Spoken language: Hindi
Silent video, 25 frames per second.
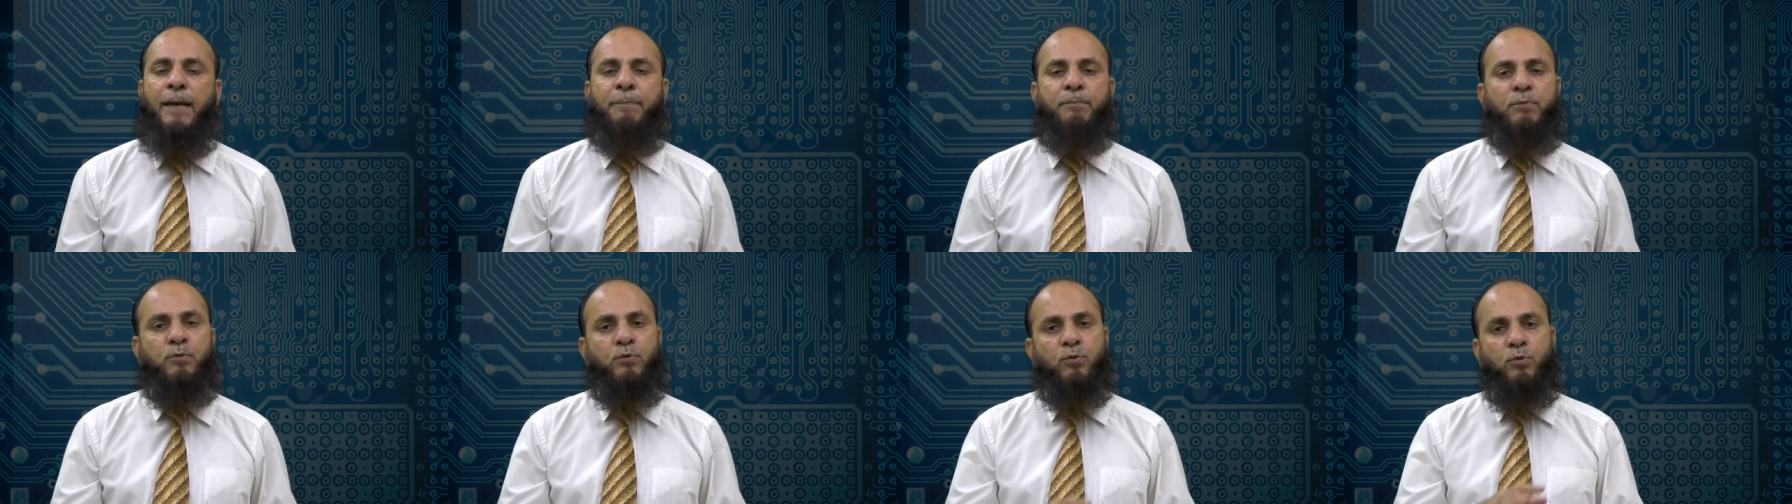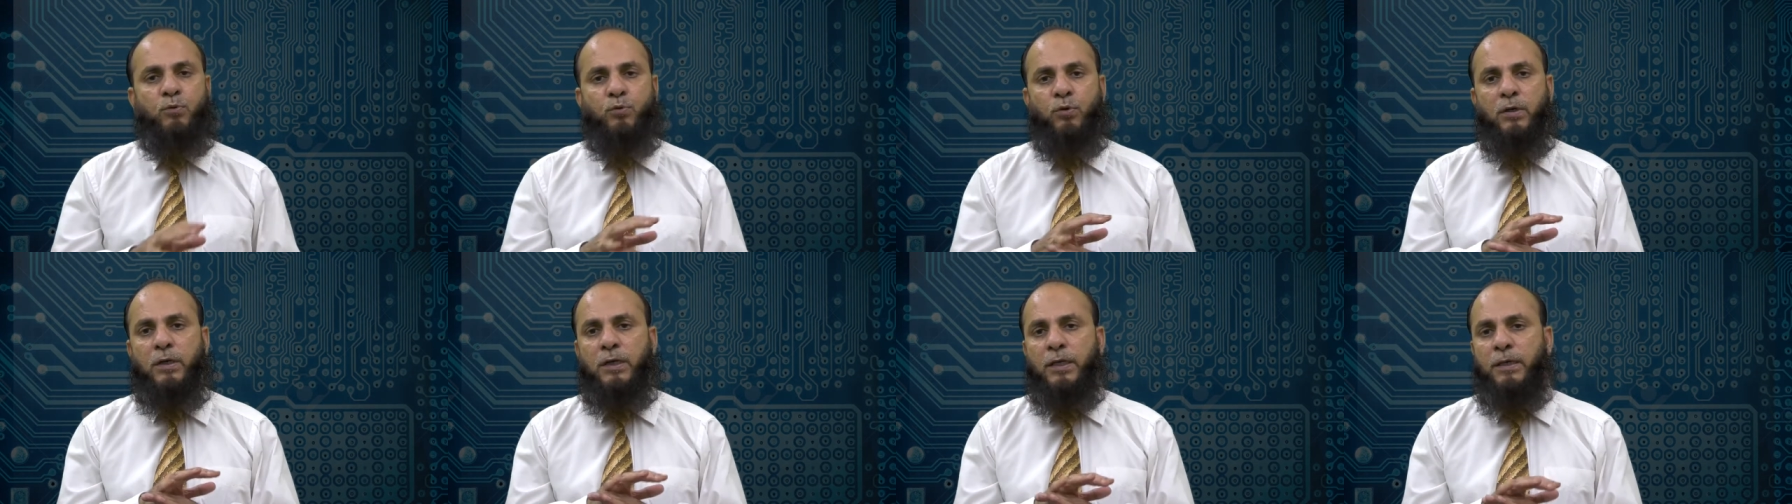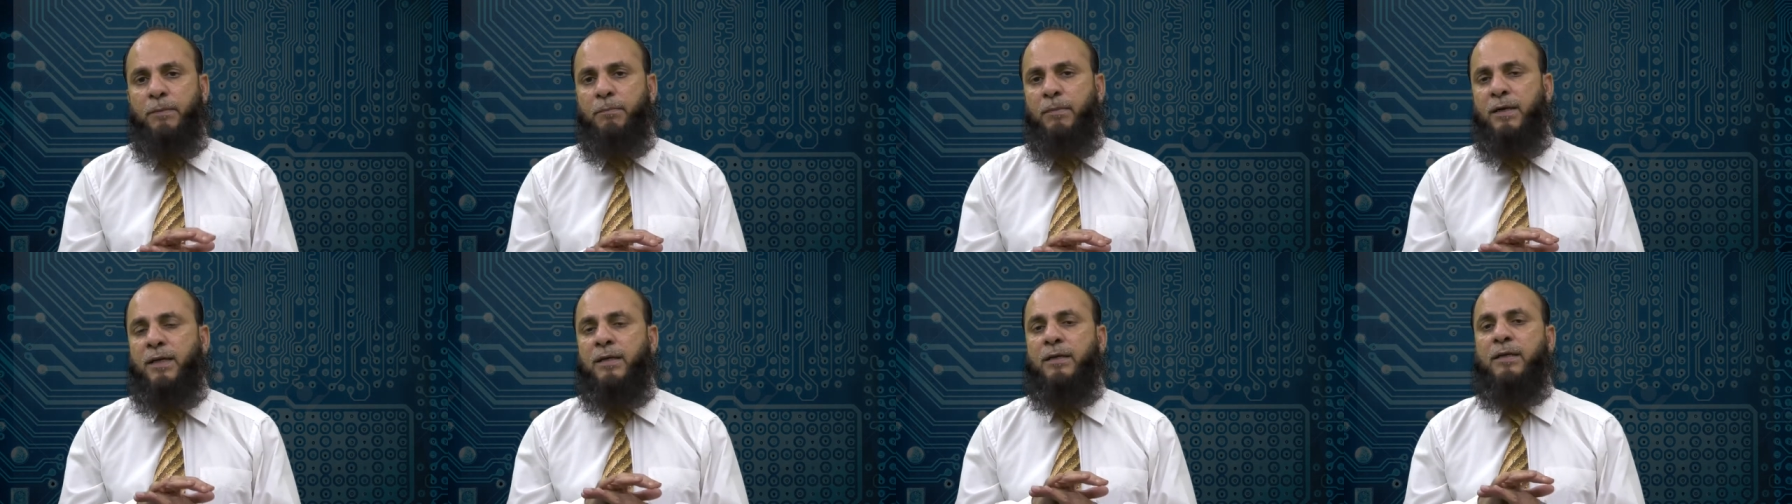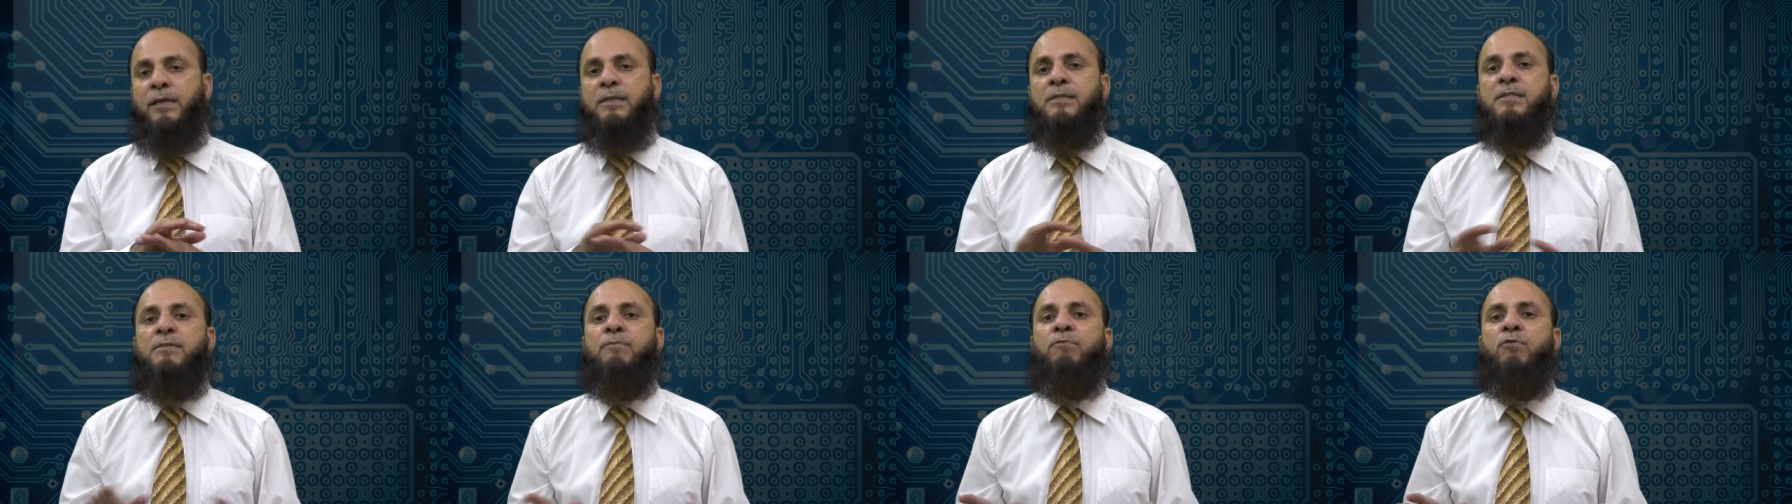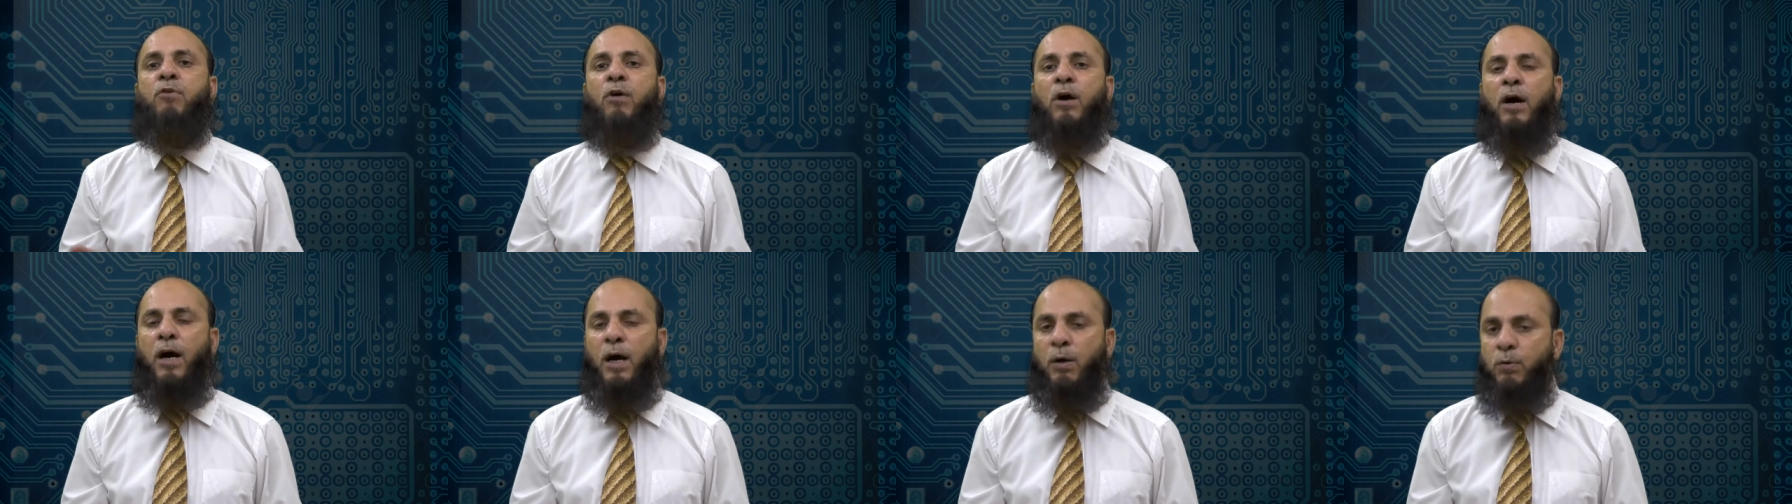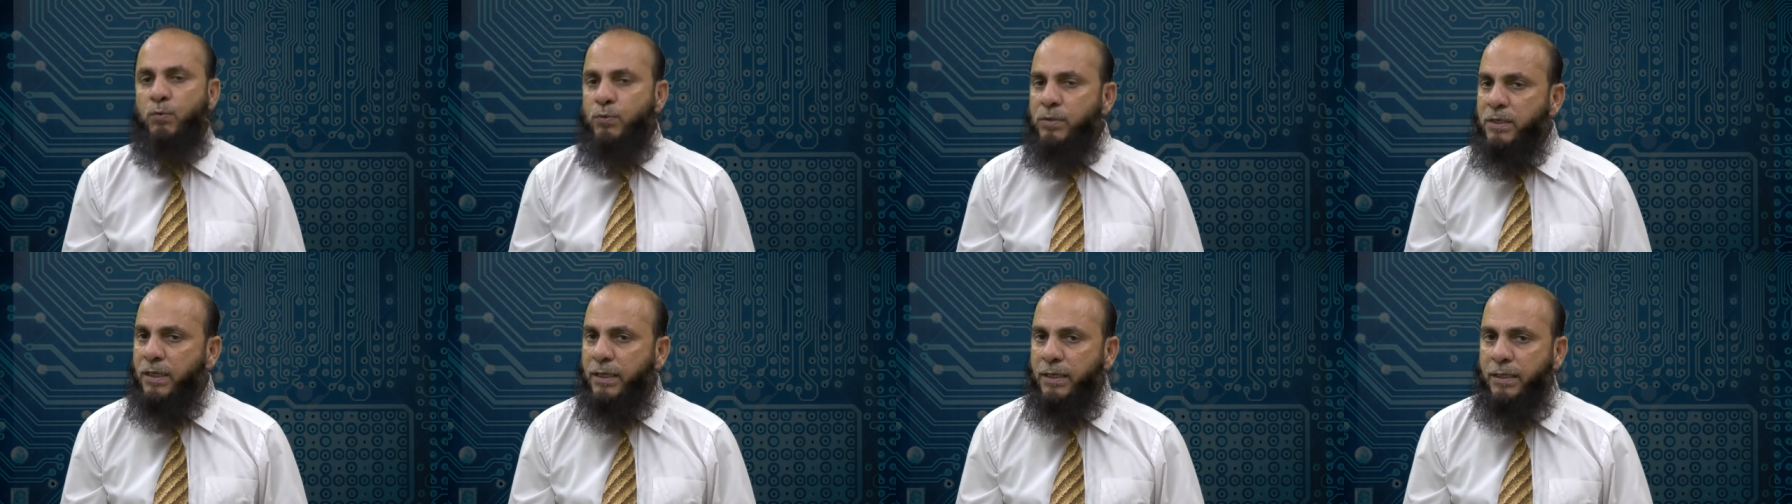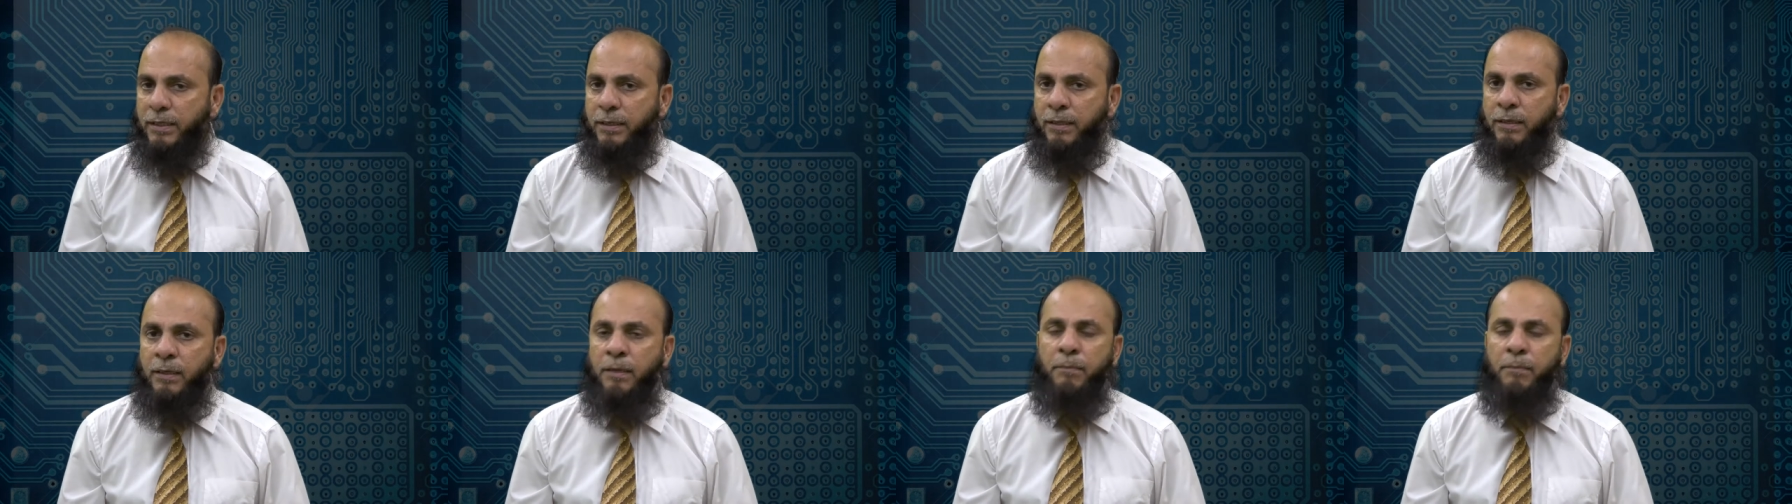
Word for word: एब्सोलूटली मार्केट से वो आउट है